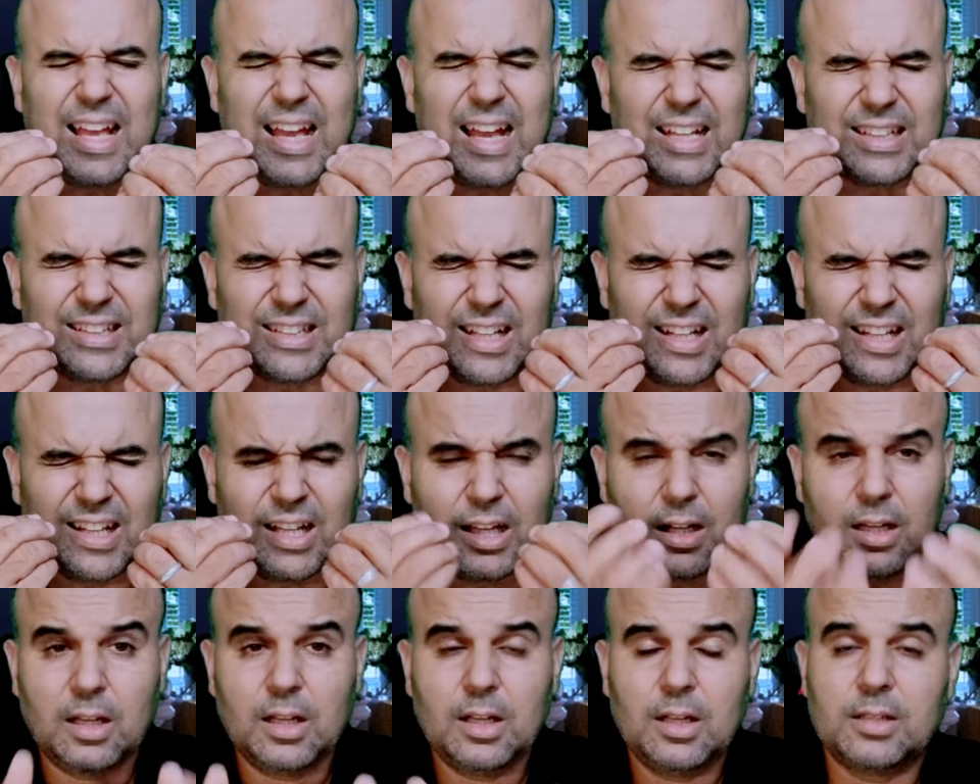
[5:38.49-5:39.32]
اعطى
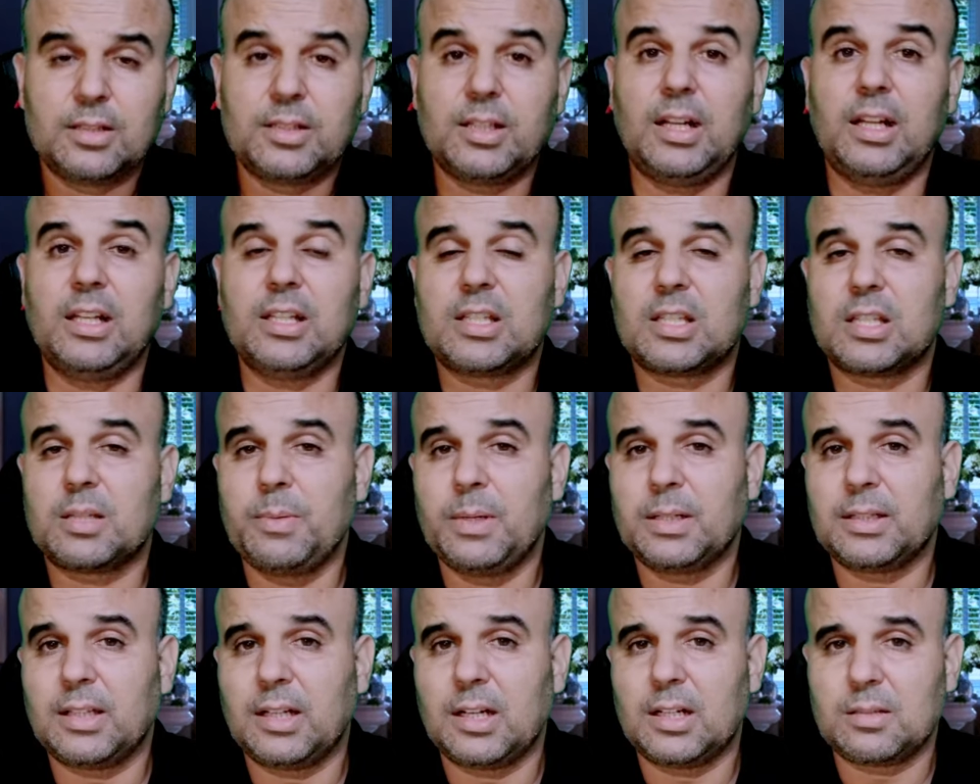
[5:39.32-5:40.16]
الله سير عند
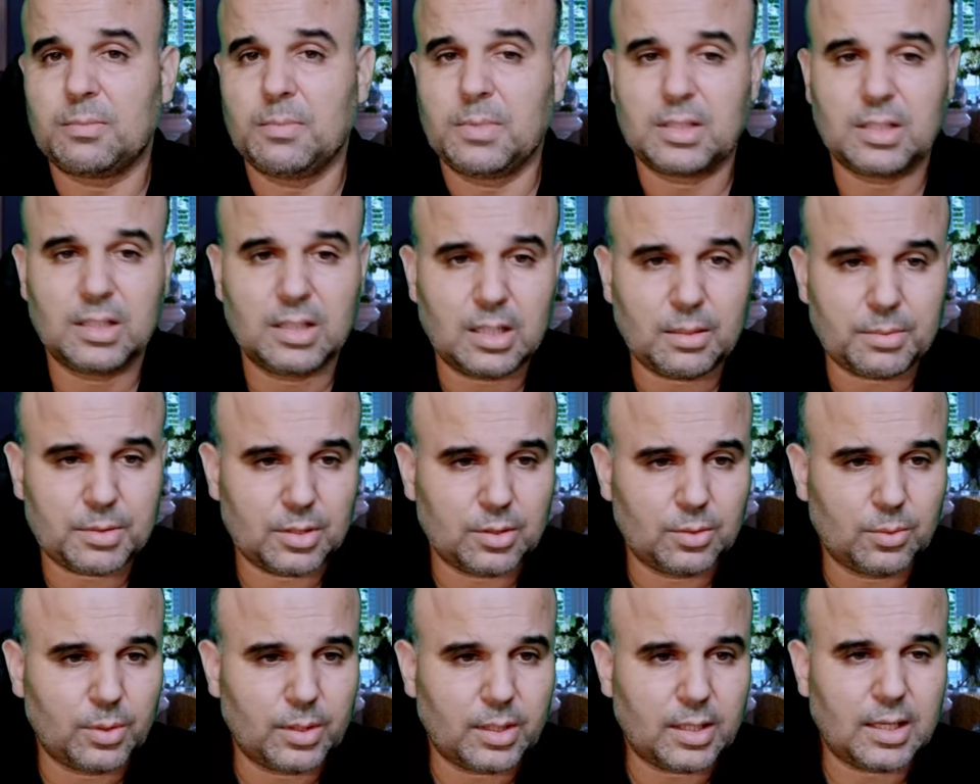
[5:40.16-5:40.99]
السبيطارات مثلا تنضربش
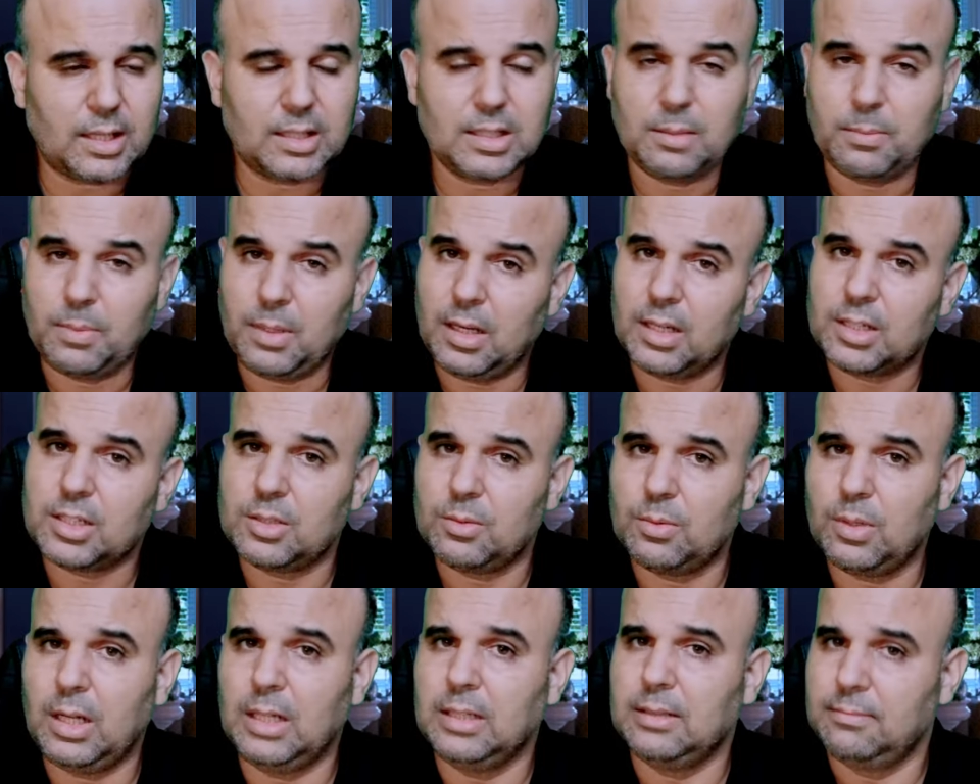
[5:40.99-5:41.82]
شي غادي يبان لك
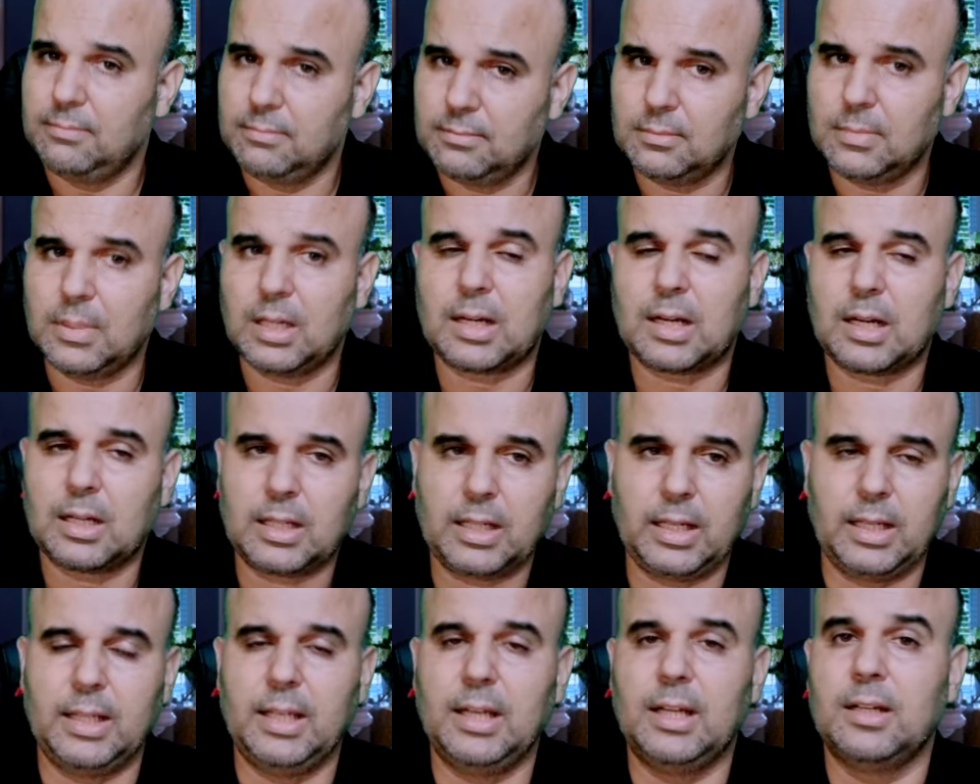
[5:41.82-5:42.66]
شي واحد مره
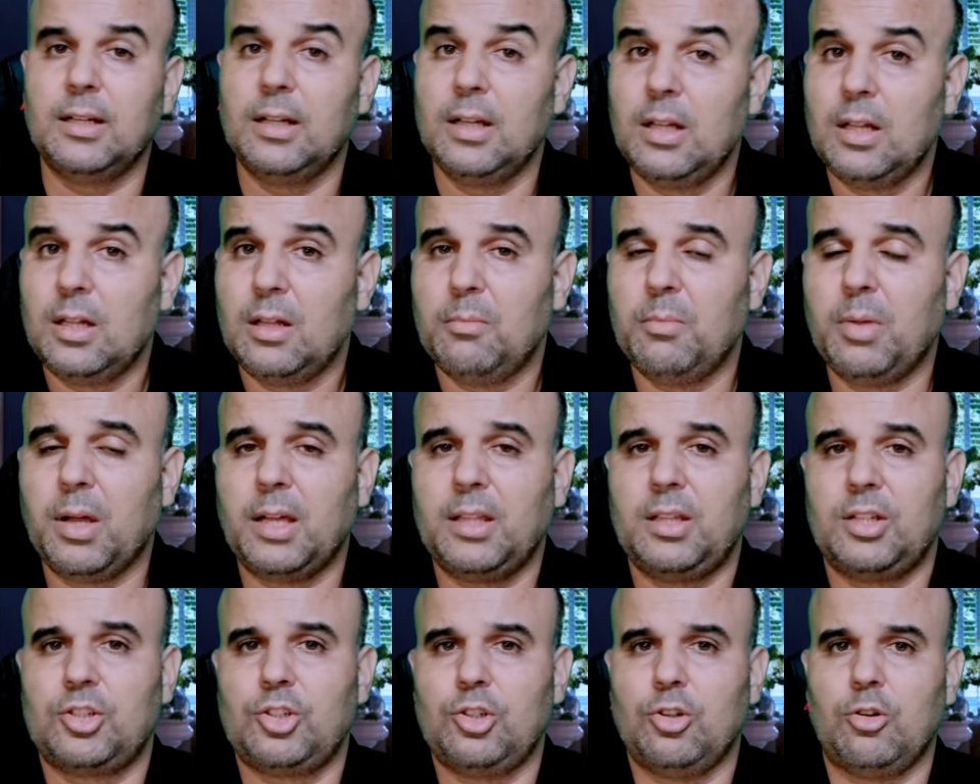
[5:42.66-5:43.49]
كحيان باغي
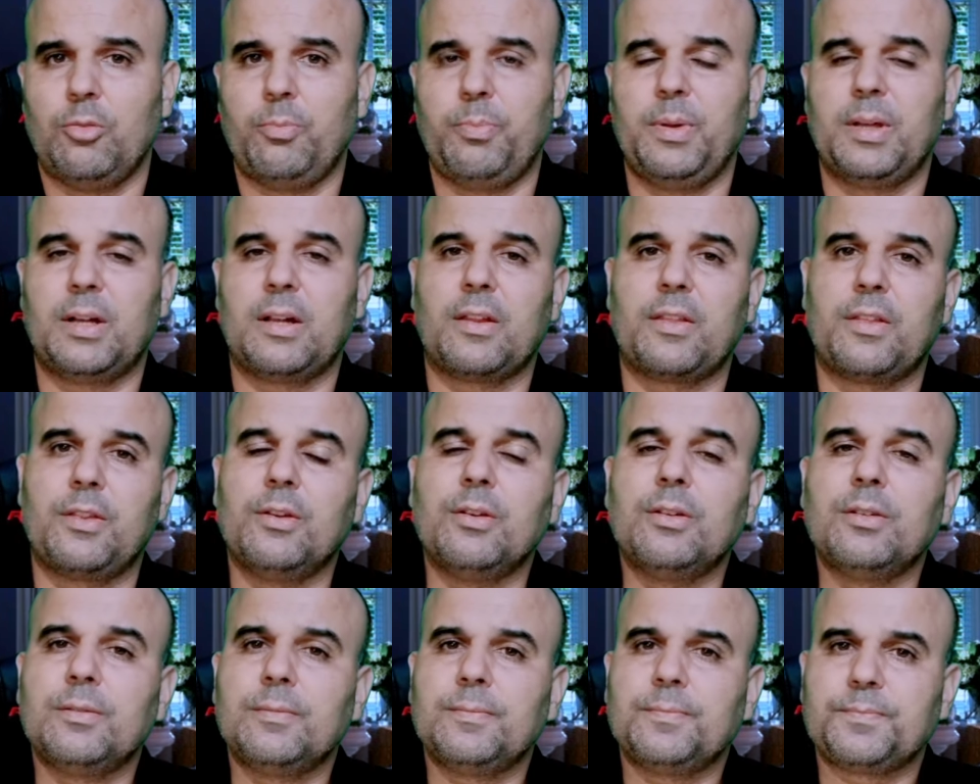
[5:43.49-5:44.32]
يدير شي
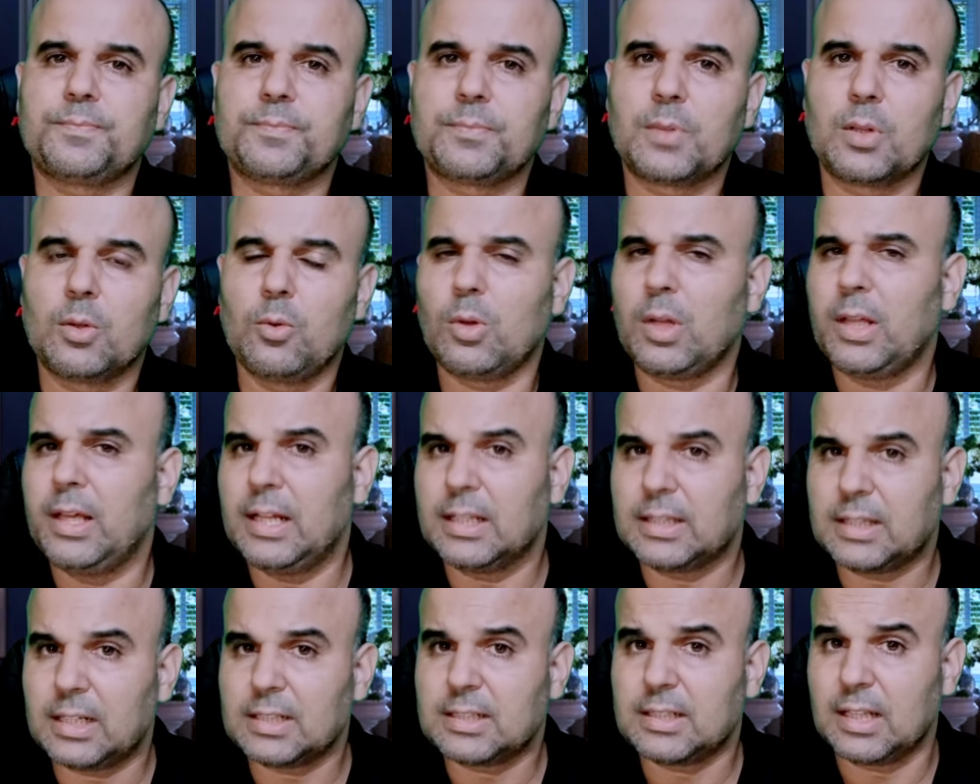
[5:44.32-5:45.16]
اوبيراسيون والله
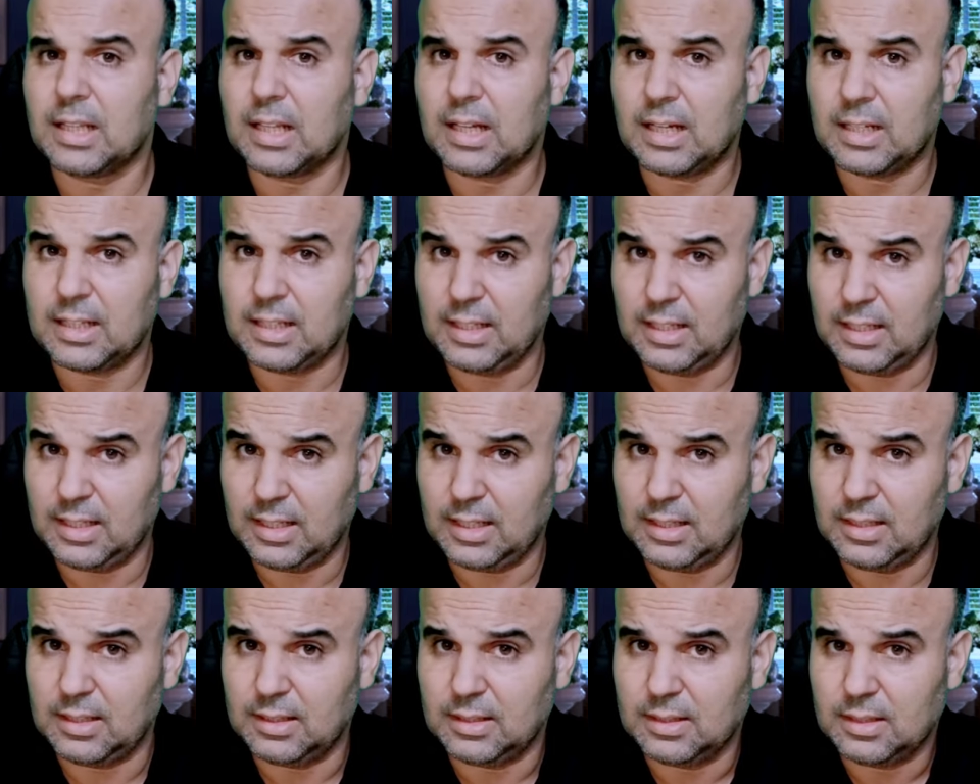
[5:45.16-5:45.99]
الا طرات هذه
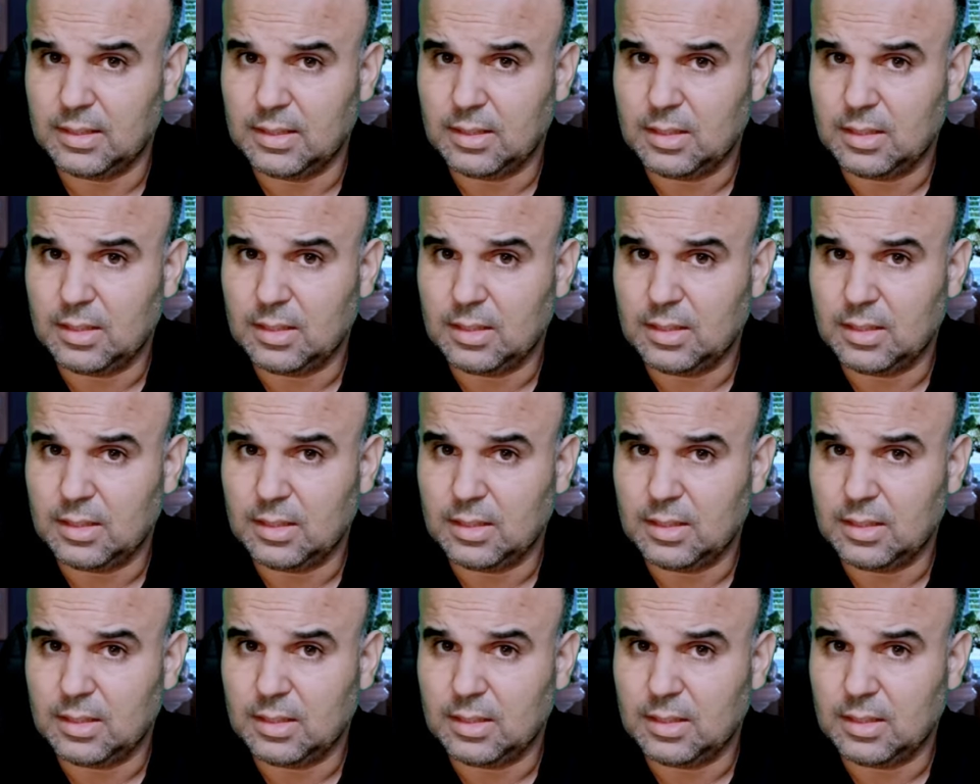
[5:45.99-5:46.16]
القضيه هذه